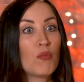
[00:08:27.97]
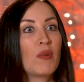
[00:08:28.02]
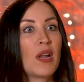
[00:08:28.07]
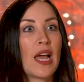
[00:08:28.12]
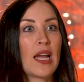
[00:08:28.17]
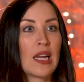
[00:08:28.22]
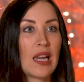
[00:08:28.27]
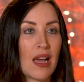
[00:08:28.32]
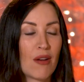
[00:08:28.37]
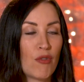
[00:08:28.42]
et
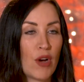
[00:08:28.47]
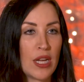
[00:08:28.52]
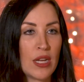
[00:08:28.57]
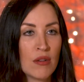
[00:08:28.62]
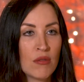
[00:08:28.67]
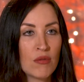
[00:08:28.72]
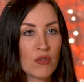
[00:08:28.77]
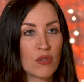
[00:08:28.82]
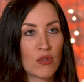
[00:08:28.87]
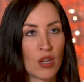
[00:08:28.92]
la
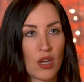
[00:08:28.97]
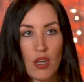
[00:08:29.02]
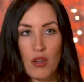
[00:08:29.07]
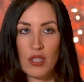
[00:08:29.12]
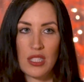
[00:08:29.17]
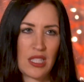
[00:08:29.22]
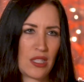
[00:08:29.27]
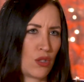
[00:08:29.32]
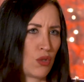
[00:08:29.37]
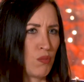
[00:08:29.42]
clairvoyance, euh,
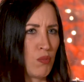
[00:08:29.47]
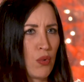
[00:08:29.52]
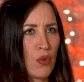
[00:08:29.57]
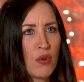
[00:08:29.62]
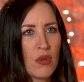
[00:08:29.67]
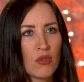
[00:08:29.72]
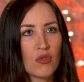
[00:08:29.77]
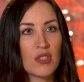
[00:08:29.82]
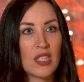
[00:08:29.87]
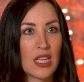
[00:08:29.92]
si tu
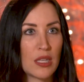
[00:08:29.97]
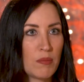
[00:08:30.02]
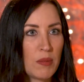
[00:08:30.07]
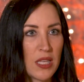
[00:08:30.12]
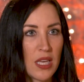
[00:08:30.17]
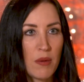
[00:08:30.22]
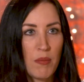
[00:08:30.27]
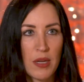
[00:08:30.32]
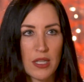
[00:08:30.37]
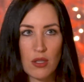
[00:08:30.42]
peux nous
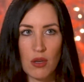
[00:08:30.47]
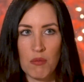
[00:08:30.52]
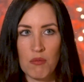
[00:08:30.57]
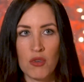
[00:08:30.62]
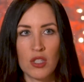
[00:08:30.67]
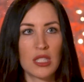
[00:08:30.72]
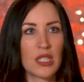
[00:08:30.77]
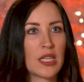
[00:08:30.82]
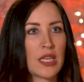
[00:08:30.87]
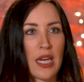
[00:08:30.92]
expliquer, parce que
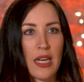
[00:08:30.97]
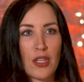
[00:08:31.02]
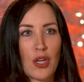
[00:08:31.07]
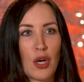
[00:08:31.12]
moi, c'est quelque